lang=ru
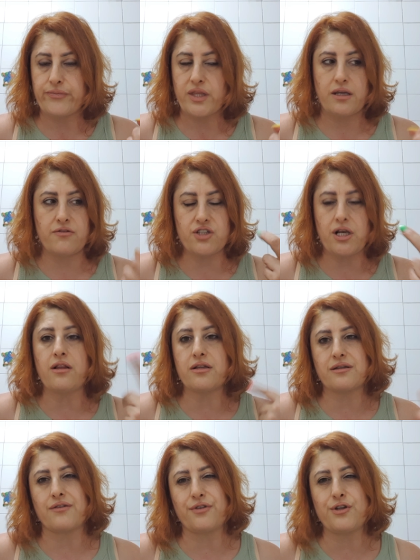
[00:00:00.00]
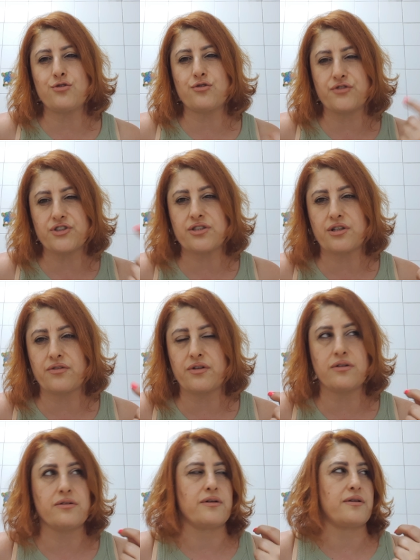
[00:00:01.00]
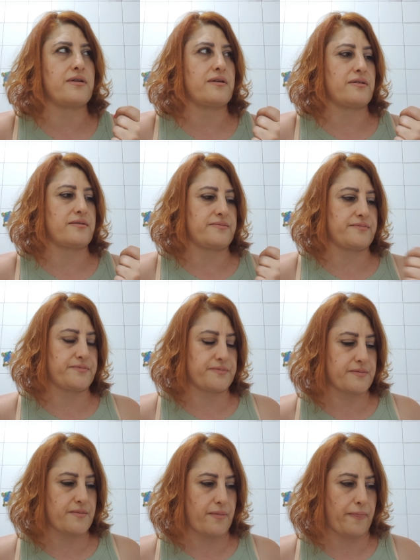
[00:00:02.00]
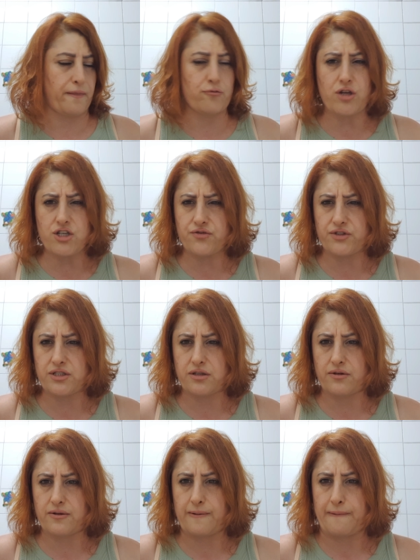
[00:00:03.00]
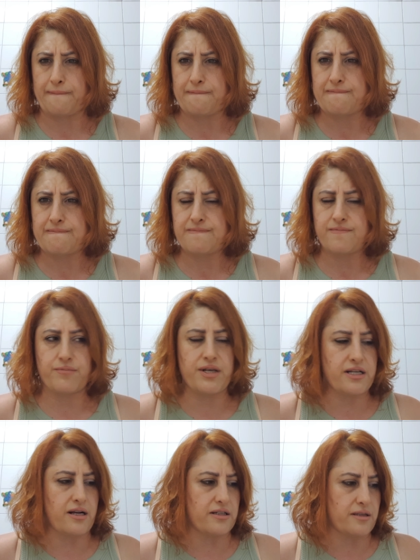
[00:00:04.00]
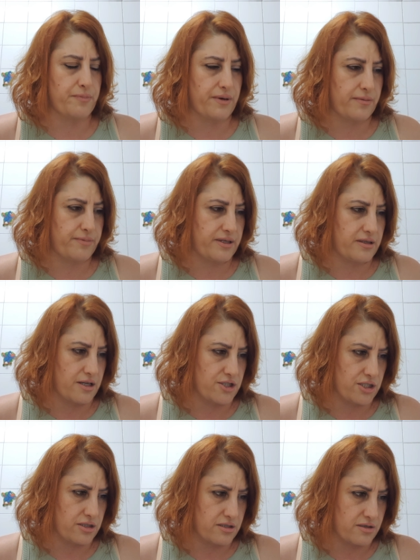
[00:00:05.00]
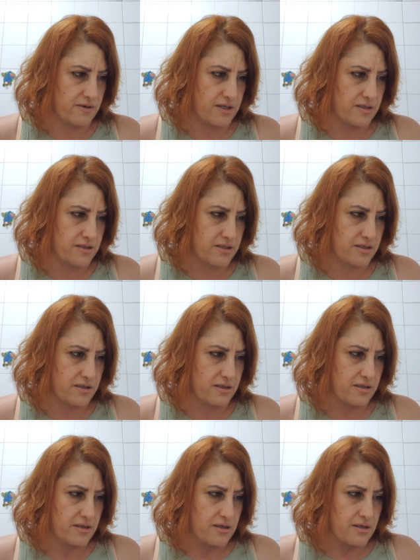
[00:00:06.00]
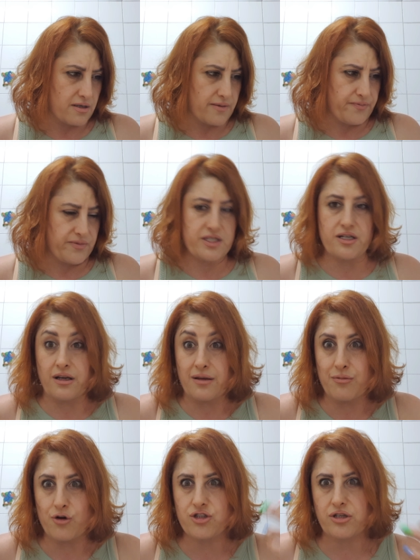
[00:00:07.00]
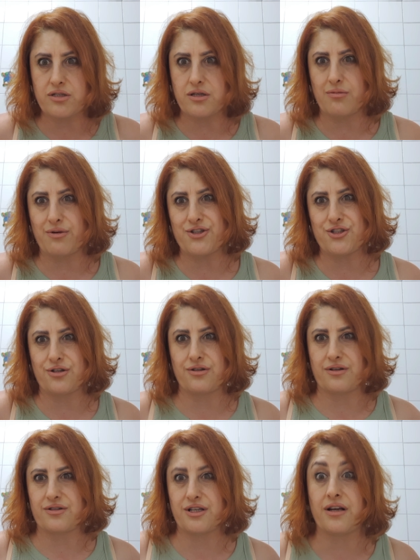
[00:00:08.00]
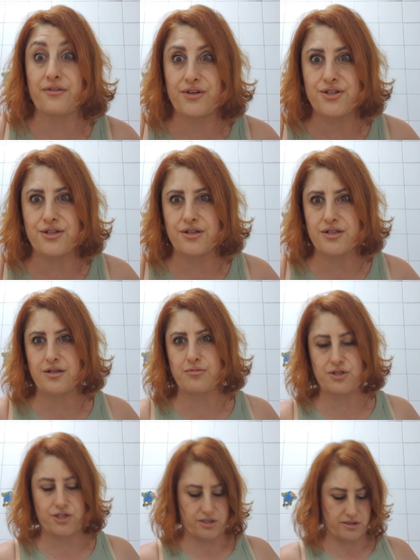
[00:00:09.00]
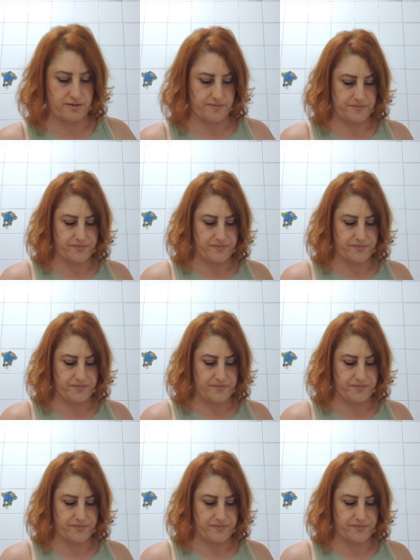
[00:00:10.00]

и взял это видео, выставил... А, куда же выставил? Блин, как это про передача называется? Телемост Азербайджана, телевидение Азербайджана.